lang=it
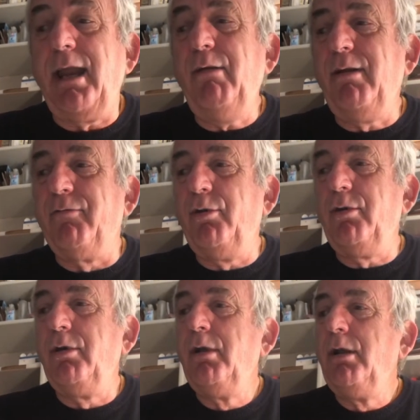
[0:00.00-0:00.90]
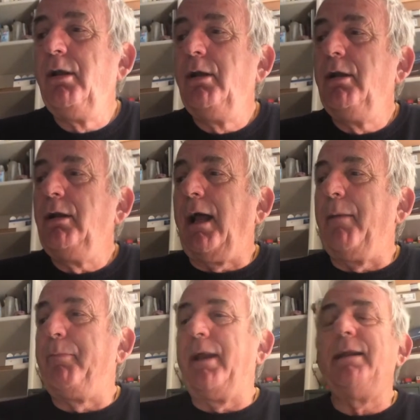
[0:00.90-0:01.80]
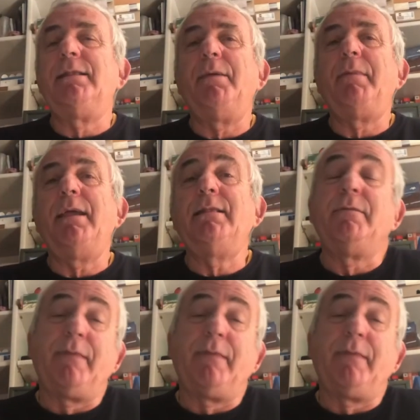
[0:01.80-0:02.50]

È un lavoro apparentemente,